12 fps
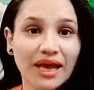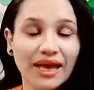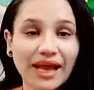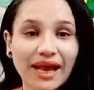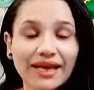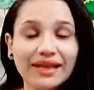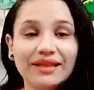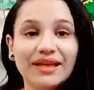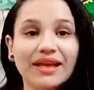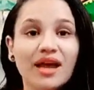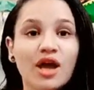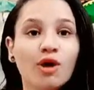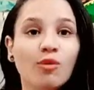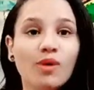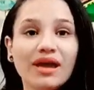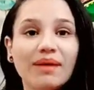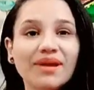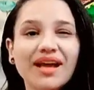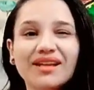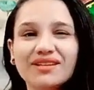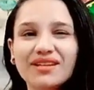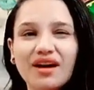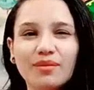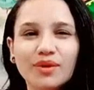الحياتيه وكمان
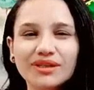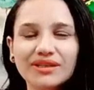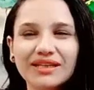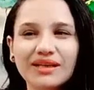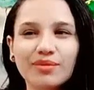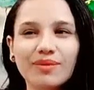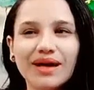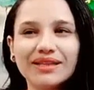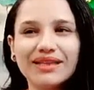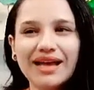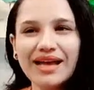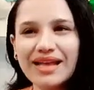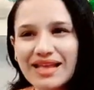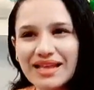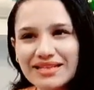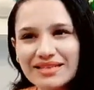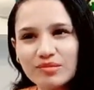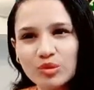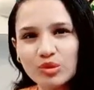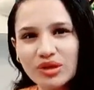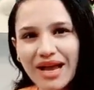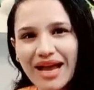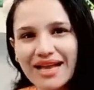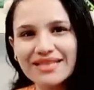عندنا ابراج تانية بيبقى عندها لا لازم تكون
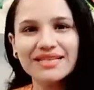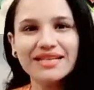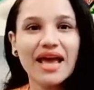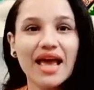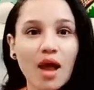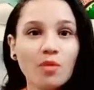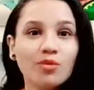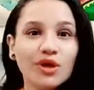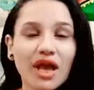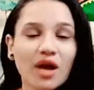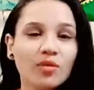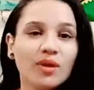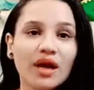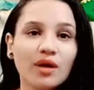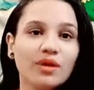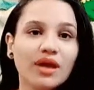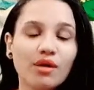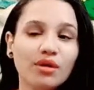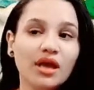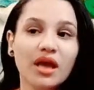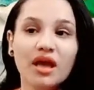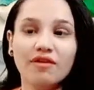حذره قوي قوي قوي قوي قوي